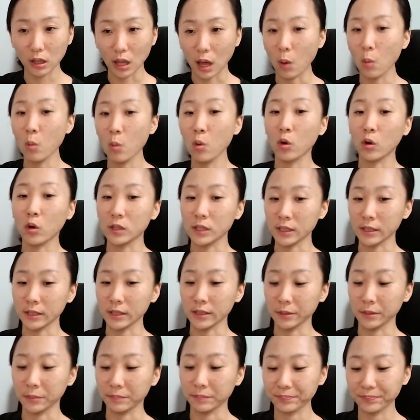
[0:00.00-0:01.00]
나온
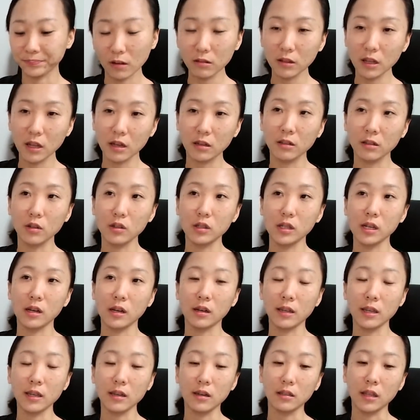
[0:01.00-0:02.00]
거지. 근데 그 여자애가
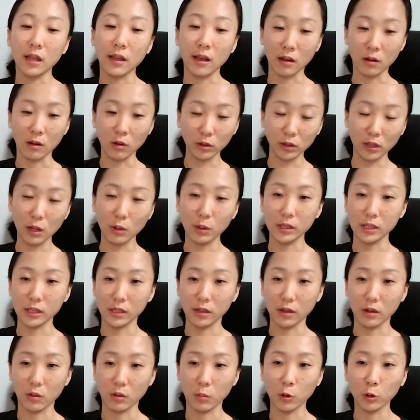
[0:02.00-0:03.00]
키가 되게 컸다고
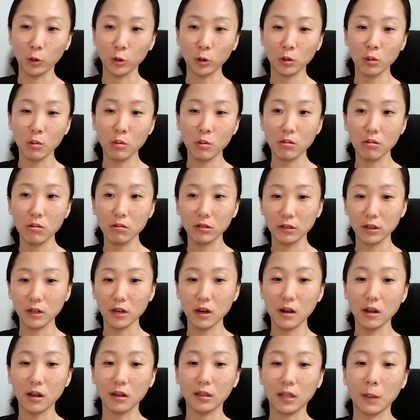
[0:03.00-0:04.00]
했잖아요. 보통
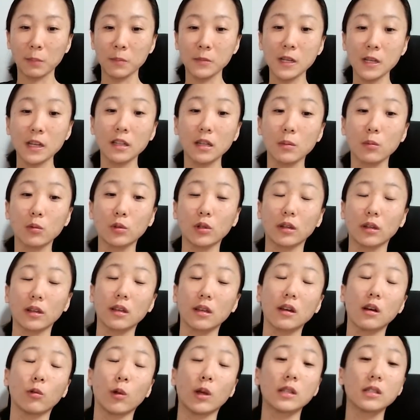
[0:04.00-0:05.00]
스리랑카 남자들보다
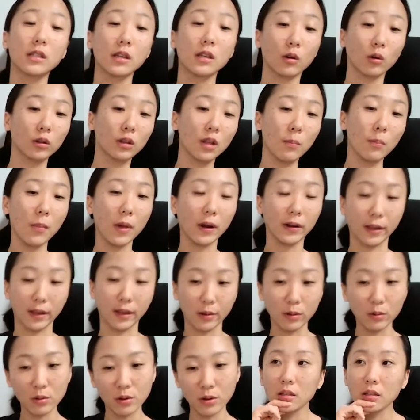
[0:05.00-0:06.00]
키가 굉장히 컸단
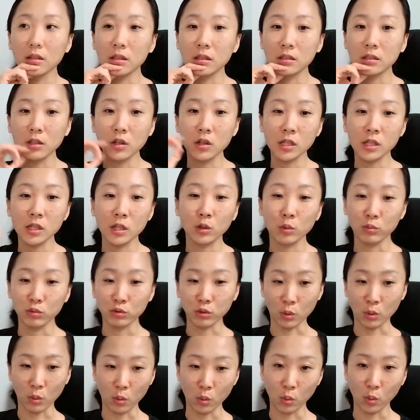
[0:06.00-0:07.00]
말이에요. 이제 그 여자애도
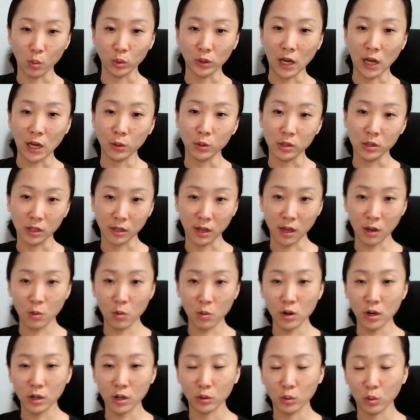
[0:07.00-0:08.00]
무섭고 나도 이제
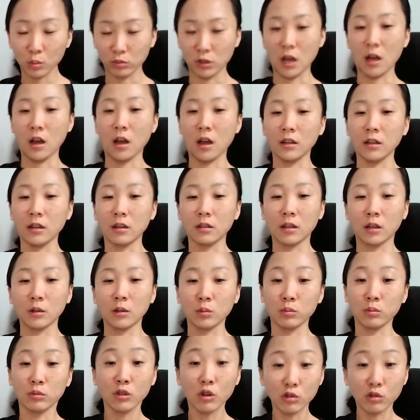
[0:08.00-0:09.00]
캣콜링 너무 당하니까
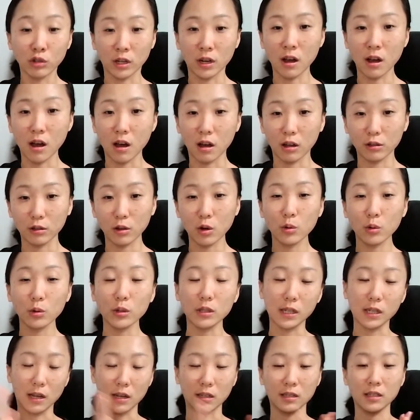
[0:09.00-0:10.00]
나도 무서우니까 서로
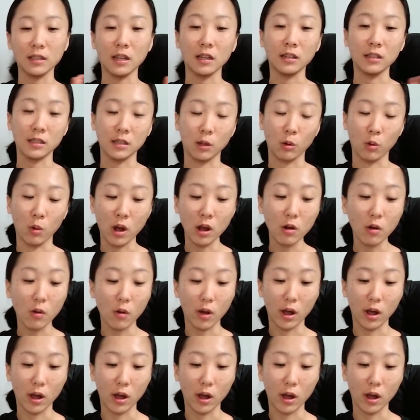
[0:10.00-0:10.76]
이제 같이 다니자고 한